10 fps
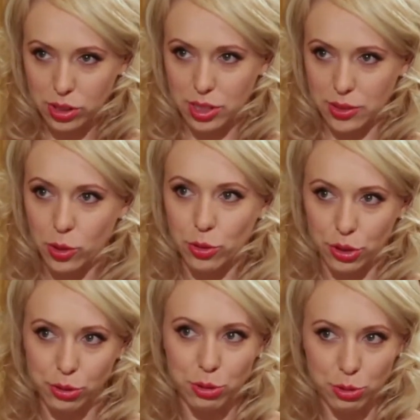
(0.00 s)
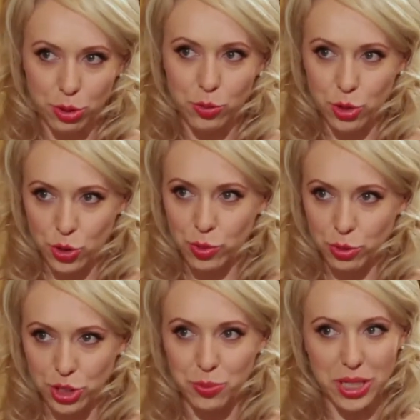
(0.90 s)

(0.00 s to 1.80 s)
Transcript: э, свою кредитную историю можно получить